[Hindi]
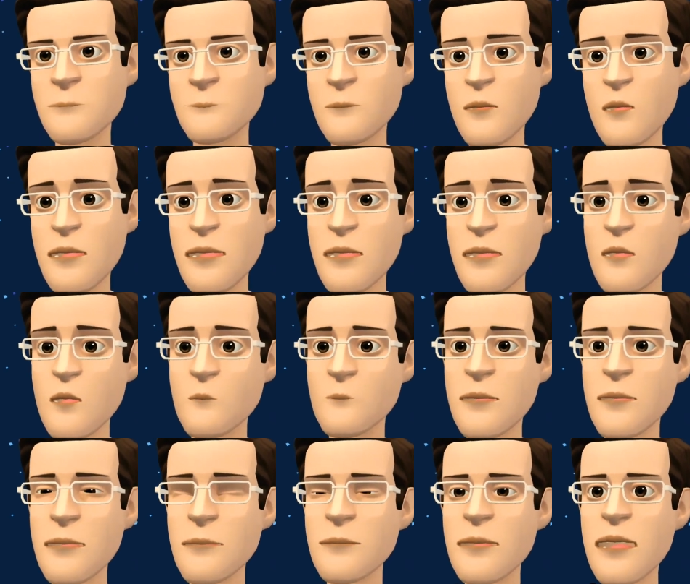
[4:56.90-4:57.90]
वह
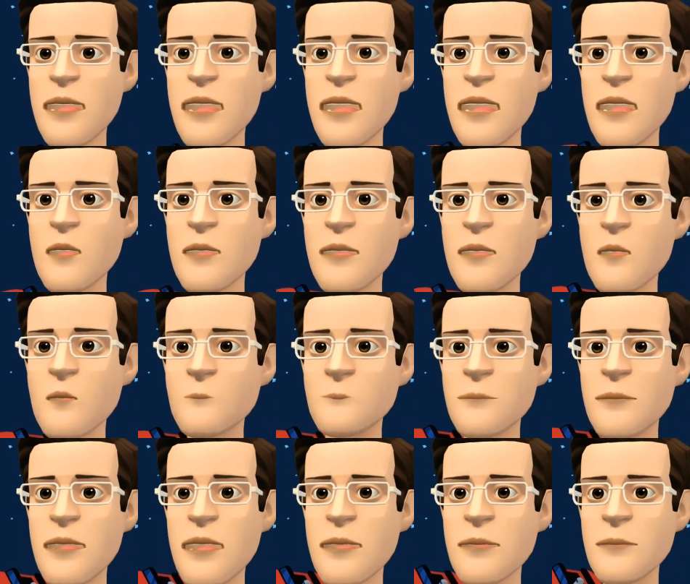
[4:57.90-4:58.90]
अमेरिकी कंपनी
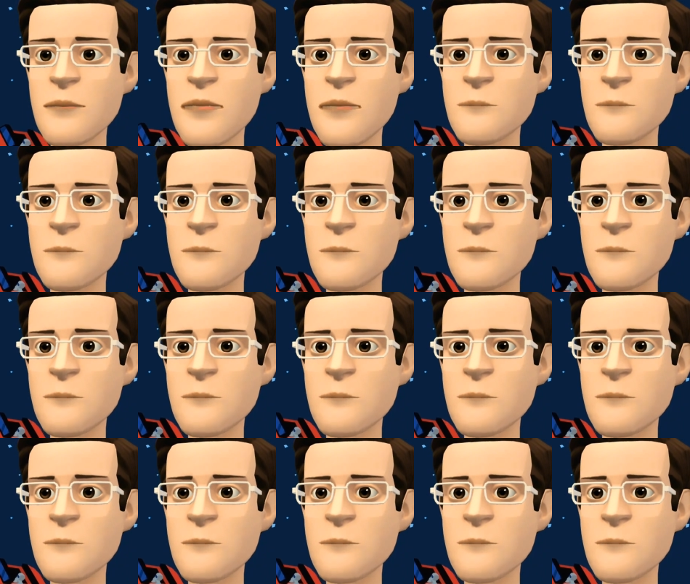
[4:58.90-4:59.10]
एक्सो